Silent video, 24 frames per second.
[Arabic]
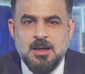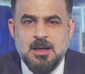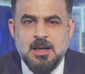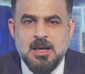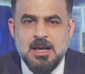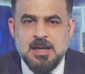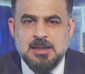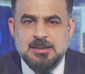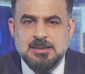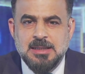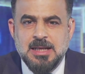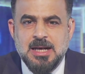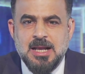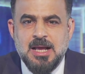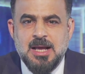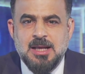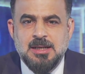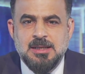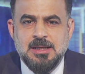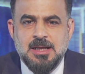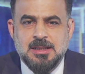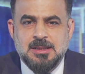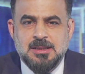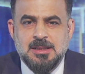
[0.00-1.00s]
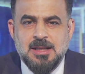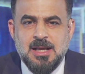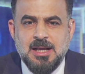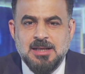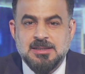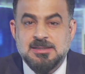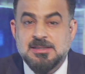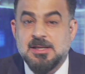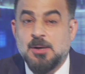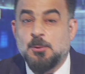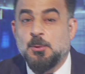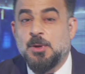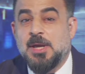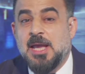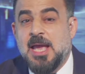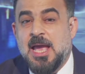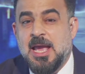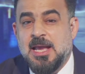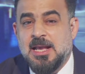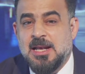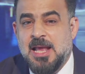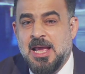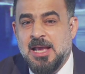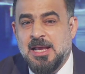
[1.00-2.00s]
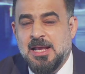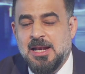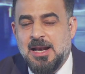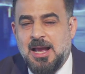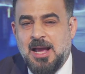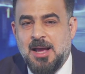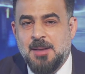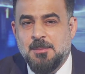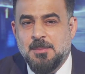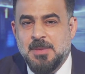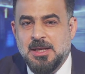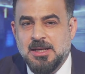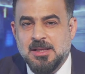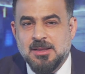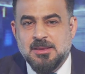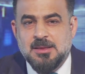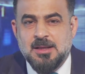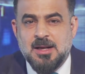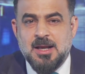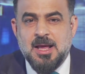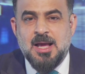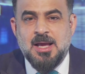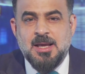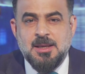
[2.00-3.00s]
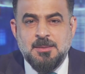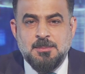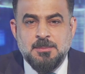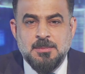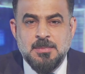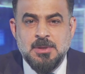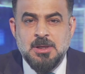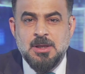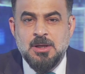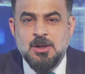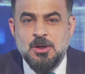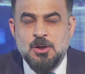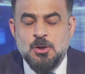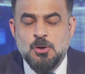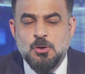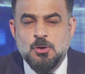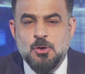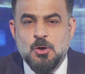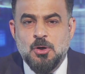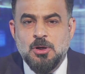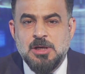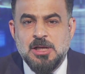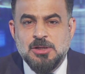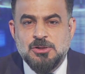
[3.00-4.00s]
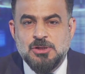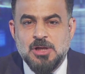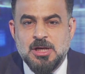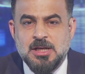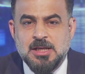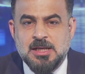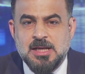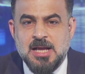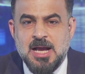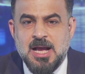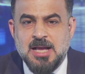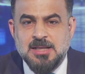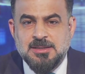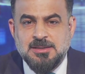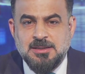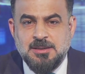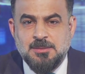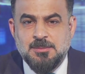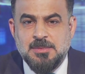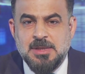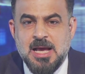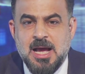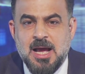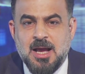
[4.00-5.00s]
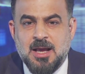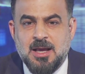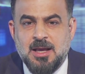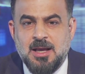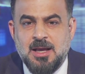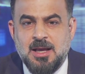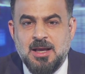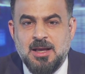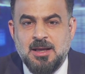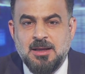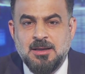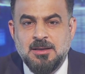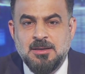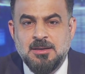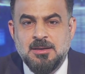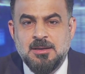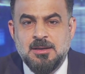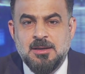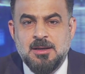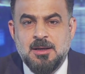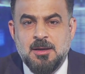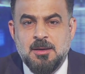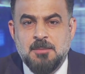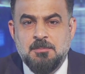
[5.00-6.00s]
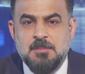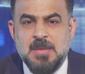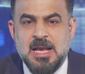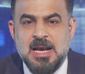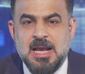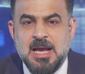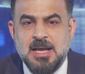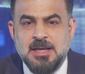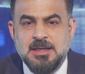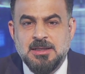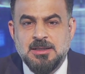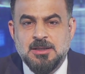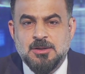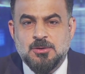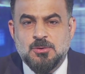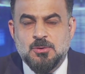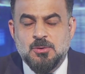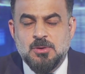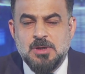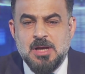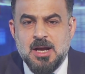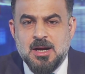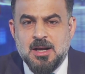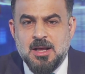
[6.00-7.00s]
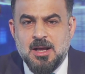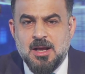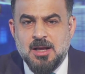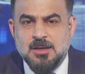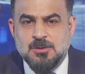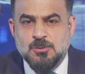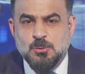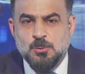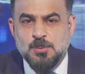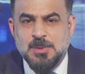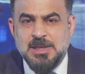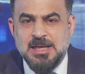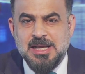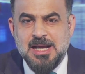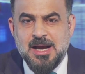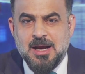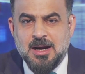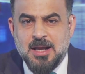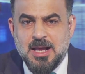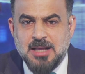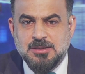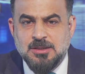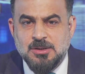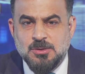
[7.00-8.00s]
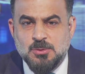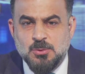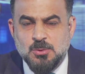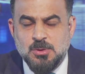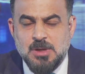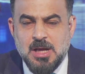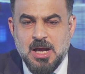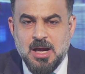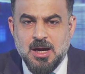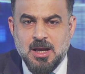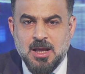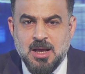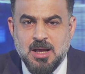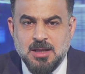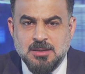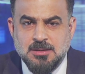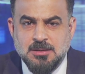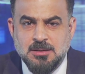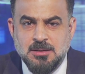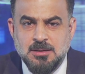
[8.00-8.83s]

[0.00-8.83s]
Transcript: اقدر انا اطلع تسويها الهيئه العامه للضرائب لو الا شركات عملاقه بملايين الدولارات ومليارات الدولارات